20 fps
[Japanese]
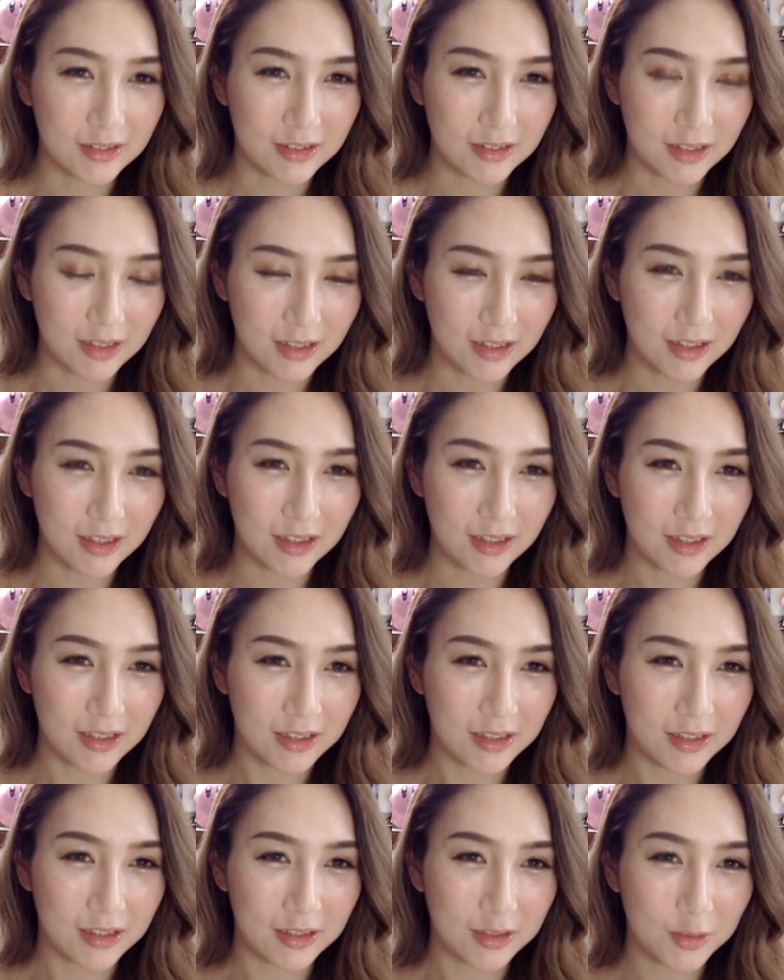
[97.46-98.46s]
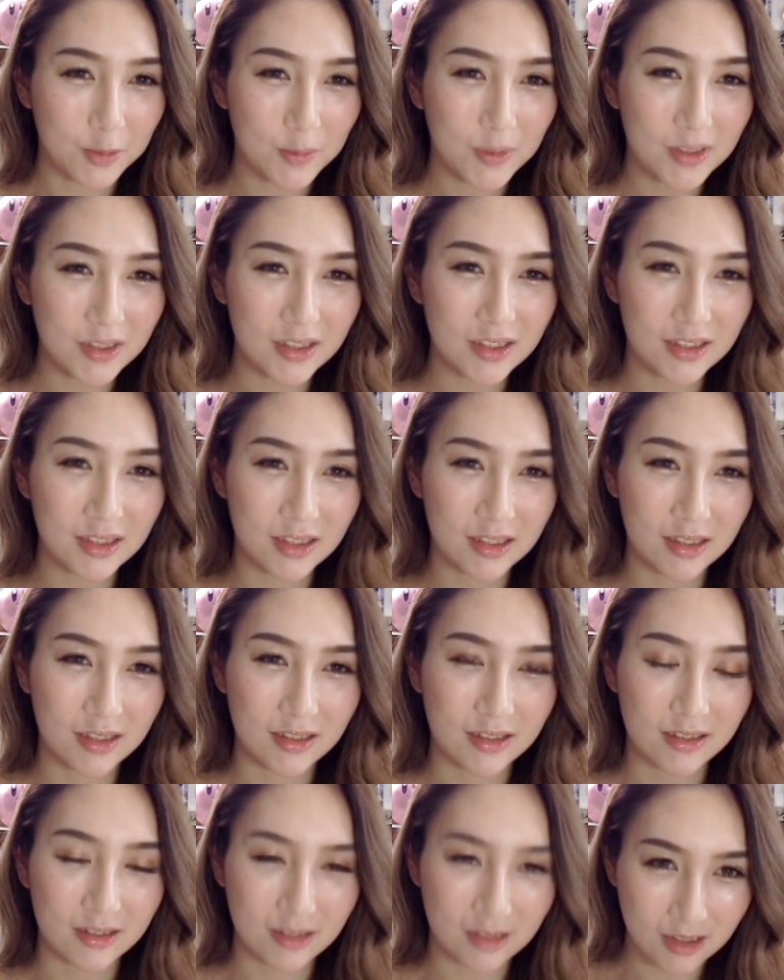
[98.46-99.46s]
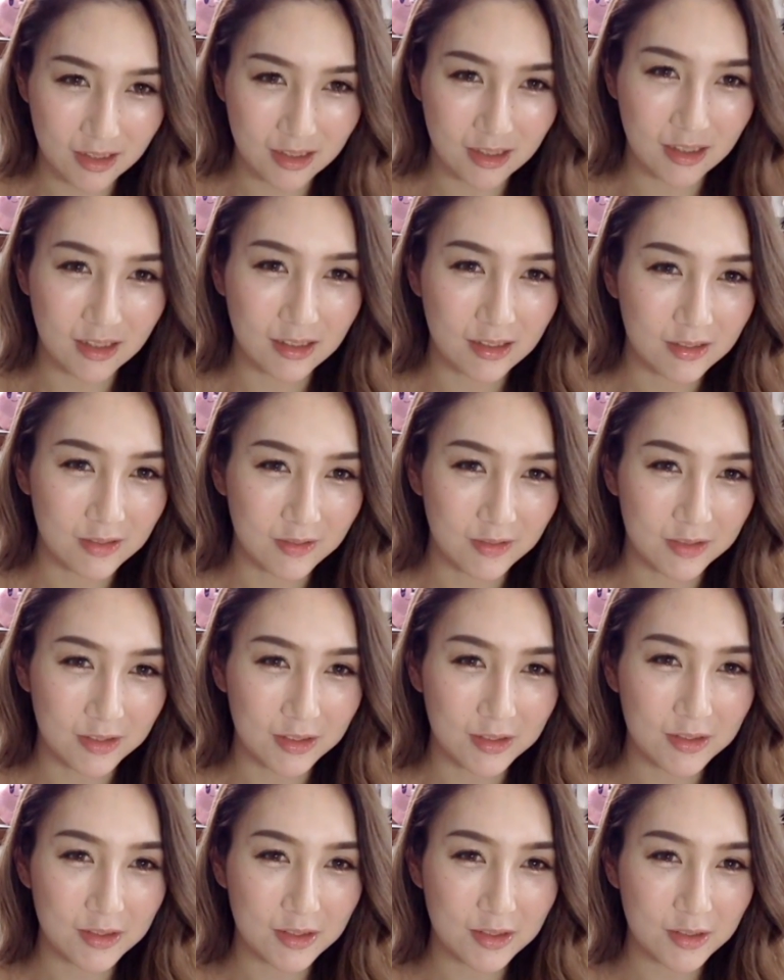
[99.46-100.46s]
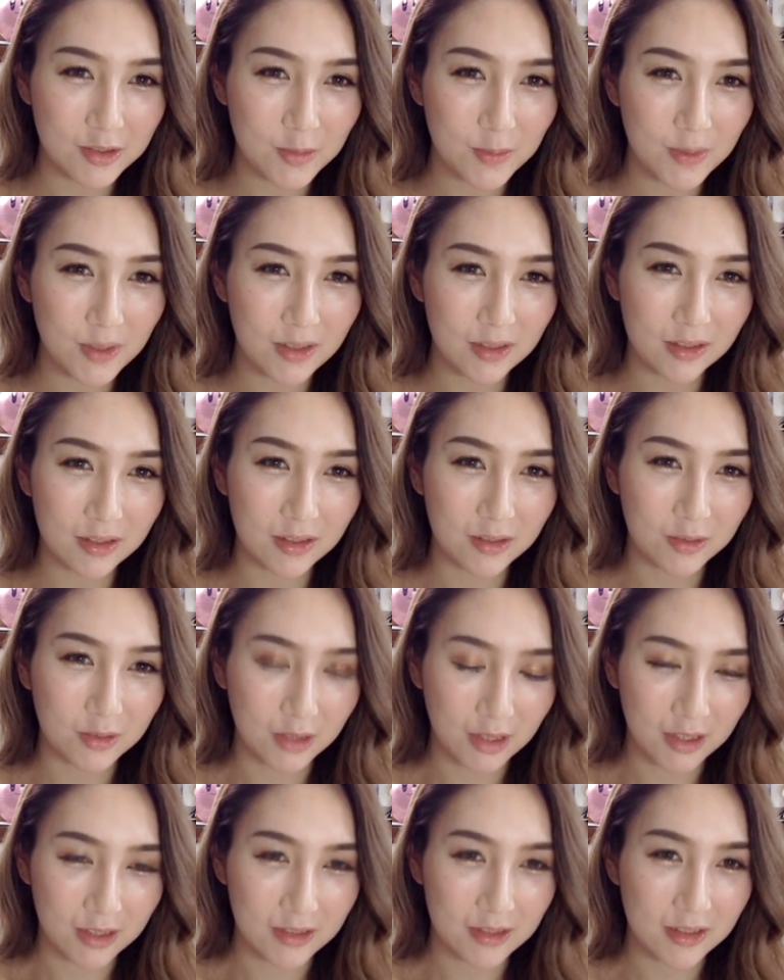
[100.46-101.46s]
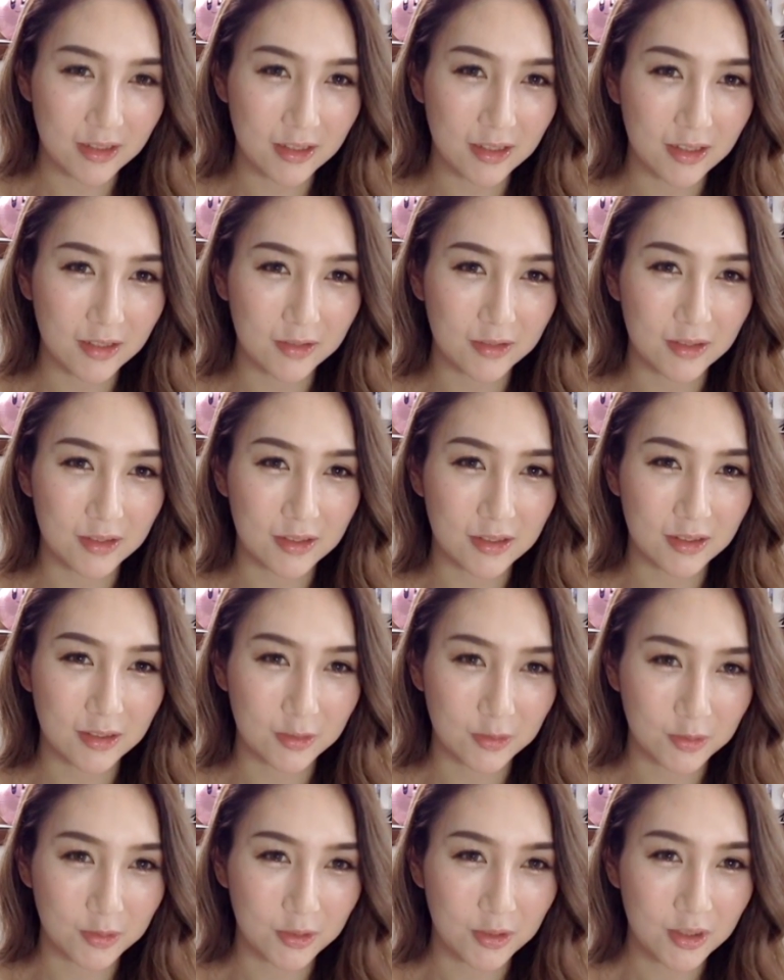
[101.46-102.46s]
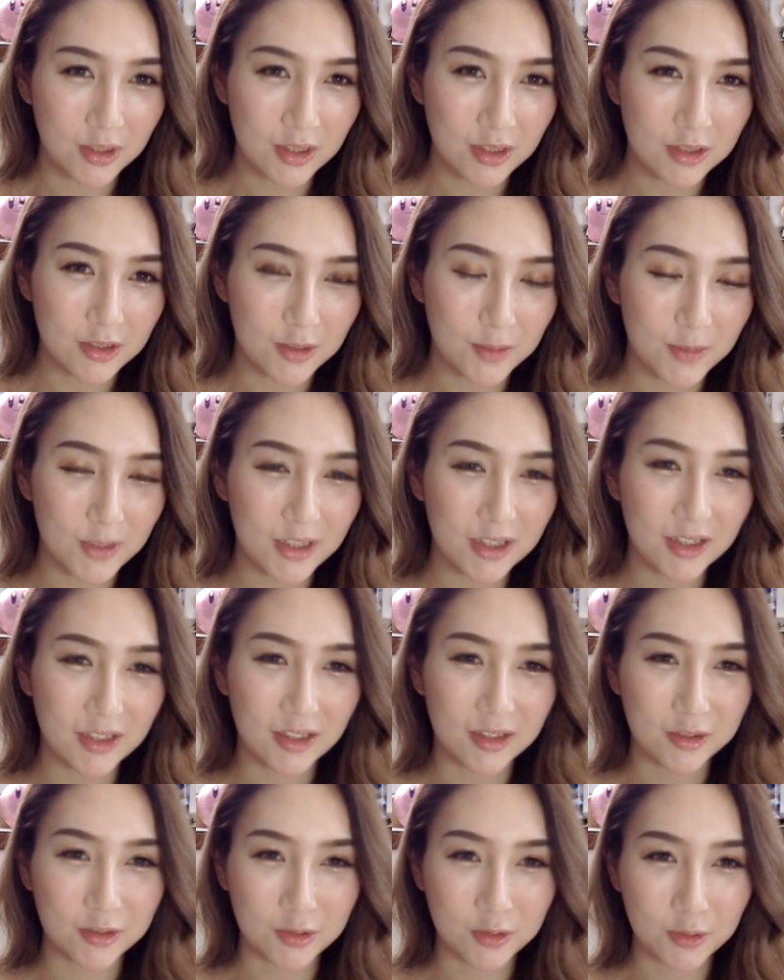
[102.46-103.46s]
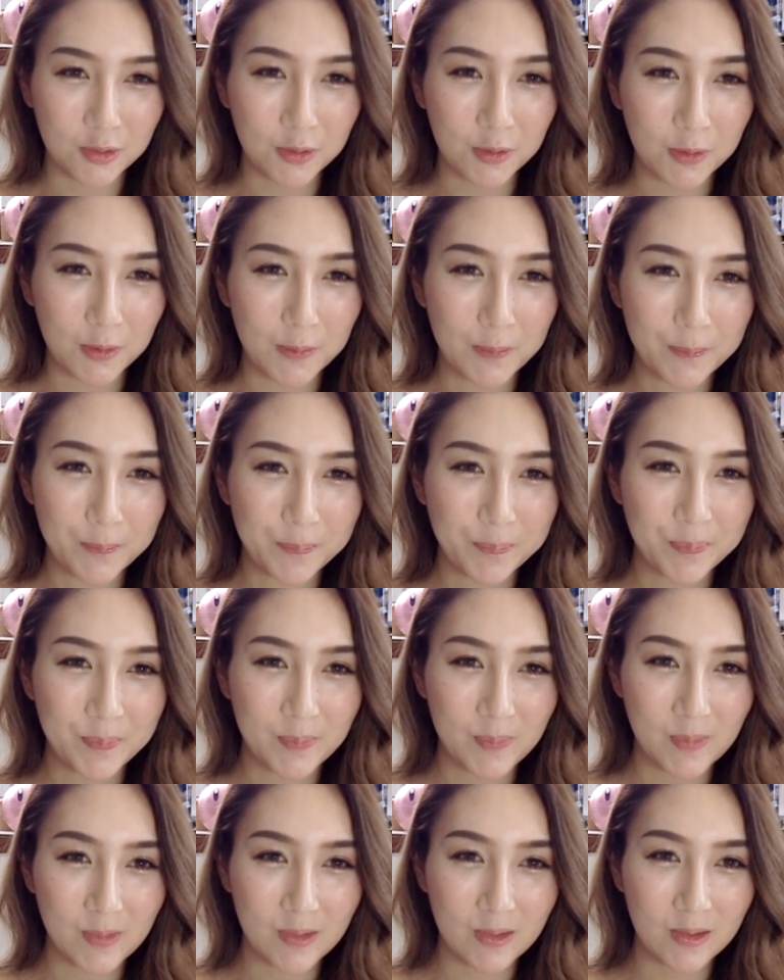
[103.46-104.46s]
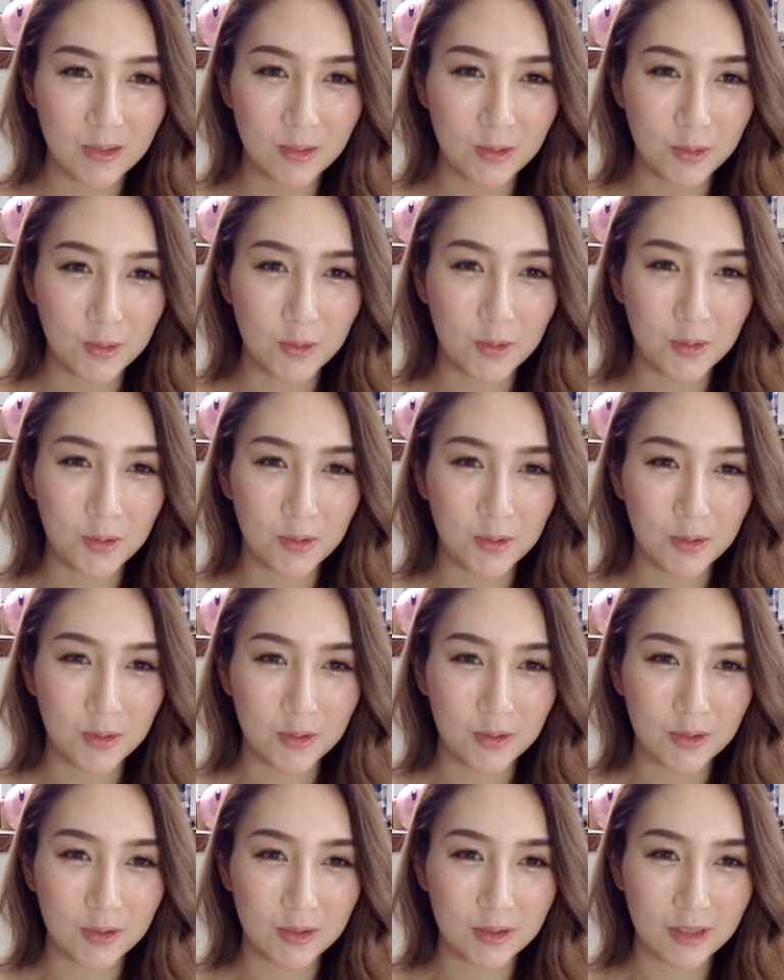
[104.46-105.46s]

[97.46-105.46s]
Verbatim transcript: で、江戸パーティーなんですが、私のパーティーをね次出るんですけど、見ていただくとこう。